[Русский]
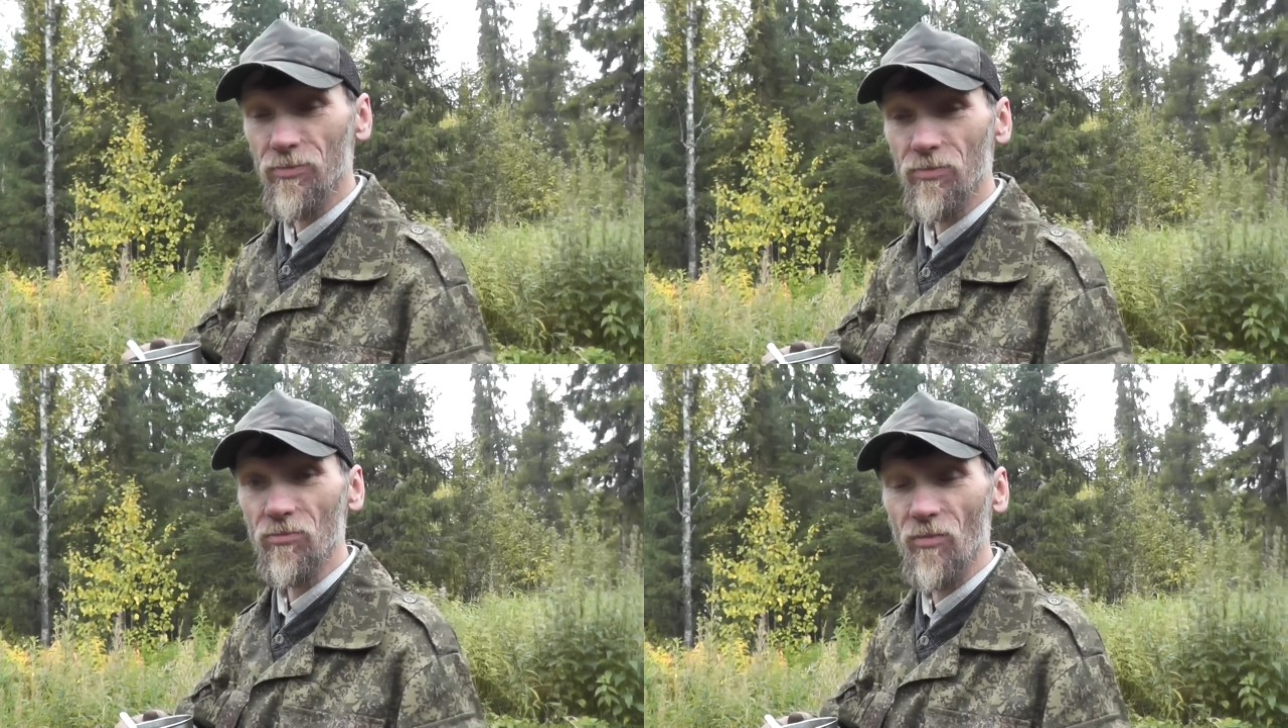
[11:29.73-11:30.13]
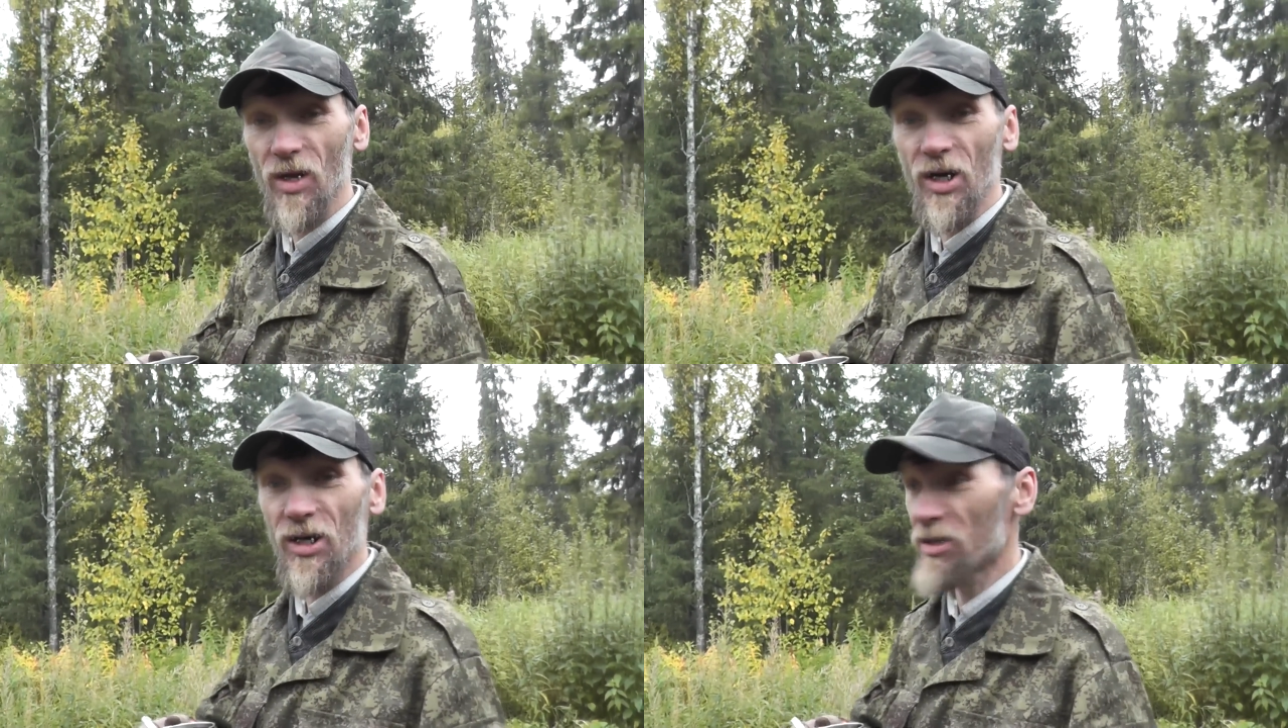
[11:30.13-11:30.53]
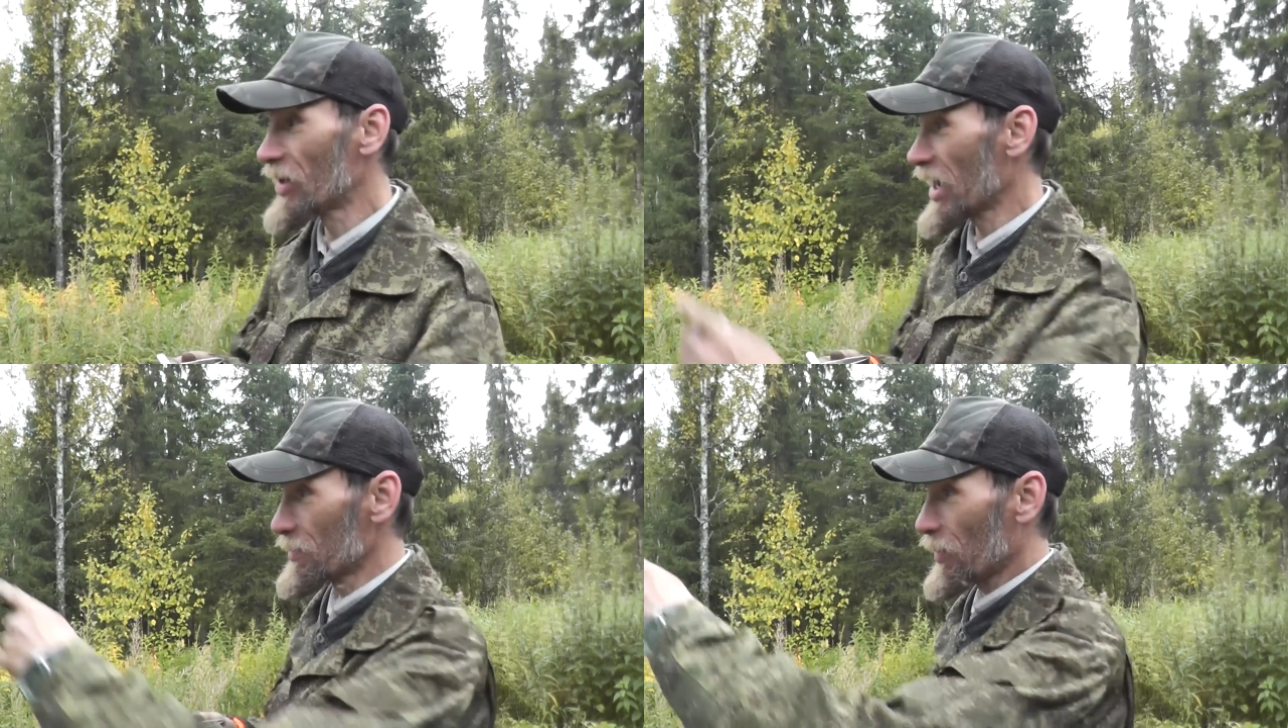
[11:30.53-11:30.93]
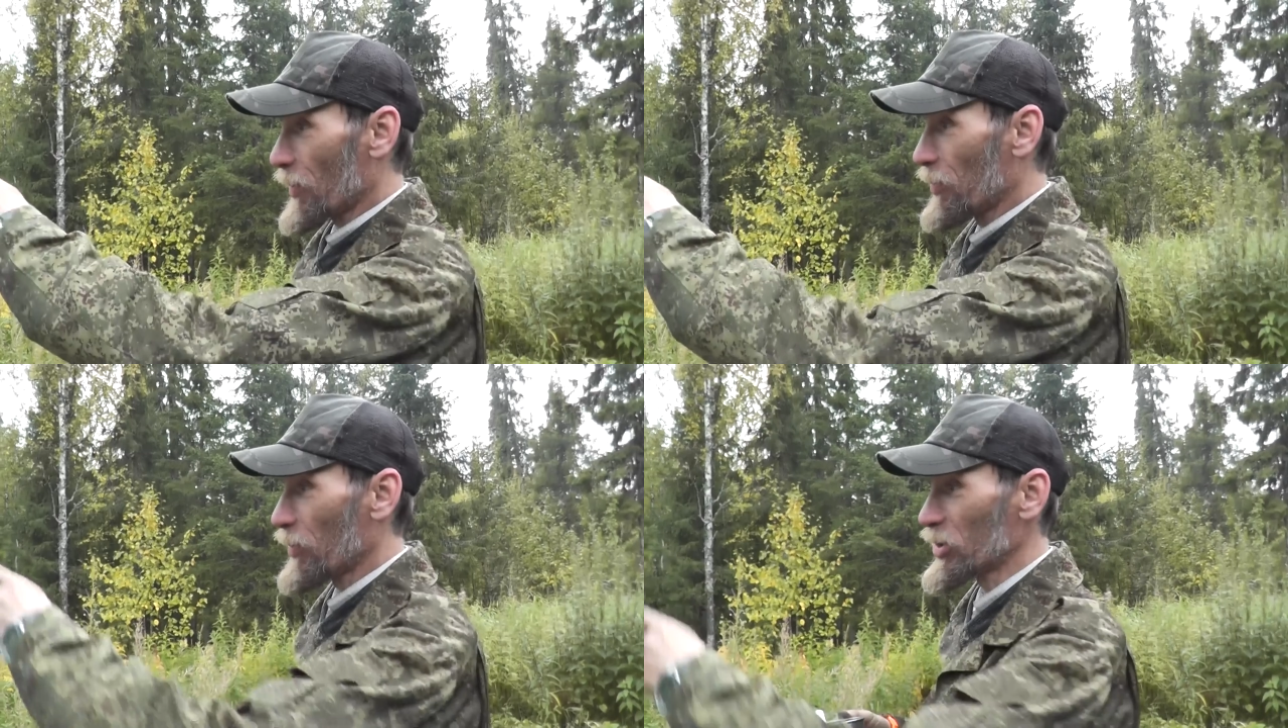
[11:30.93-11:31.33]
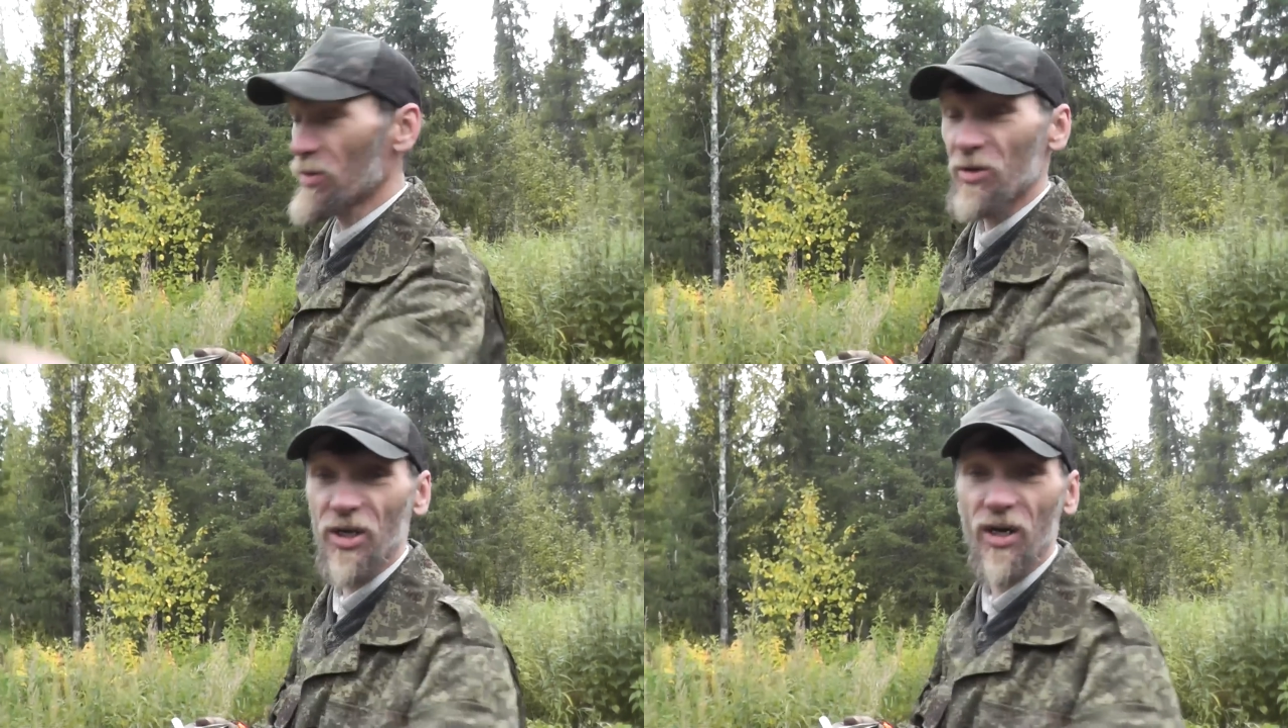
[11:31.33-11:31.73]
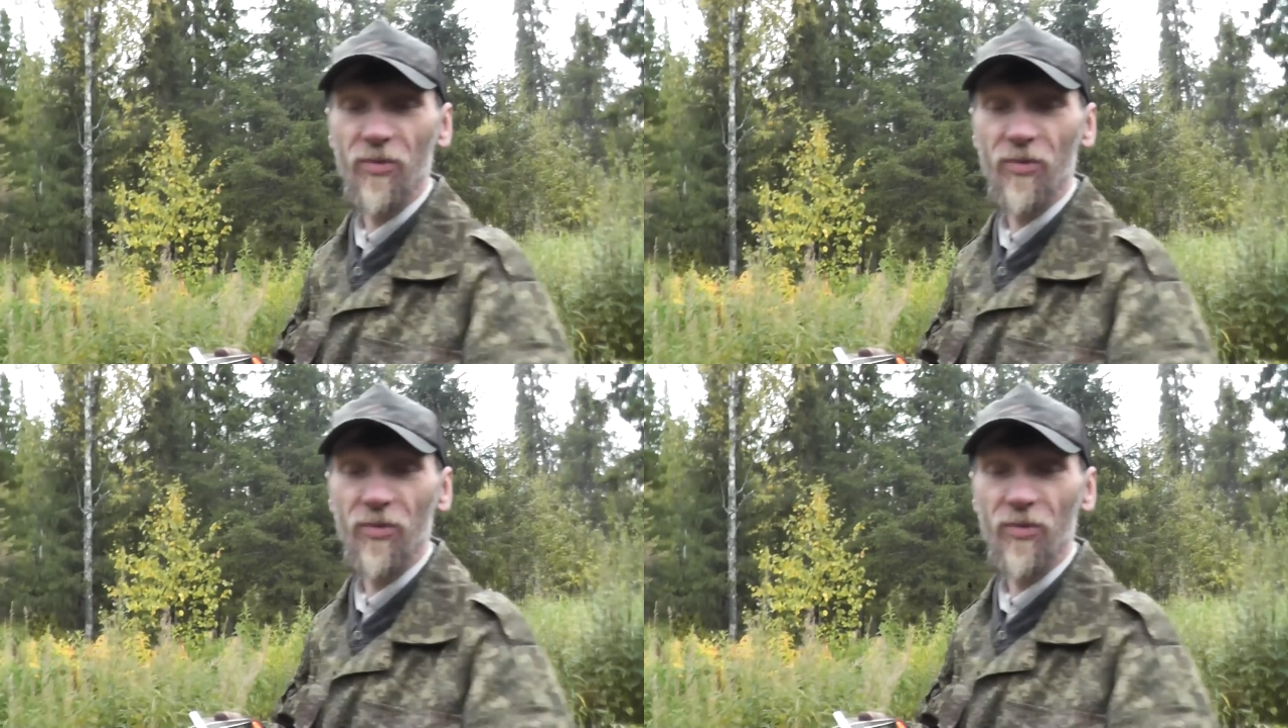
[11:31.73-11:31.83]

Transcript: А когда мы еще Два раза по, по пути мы сели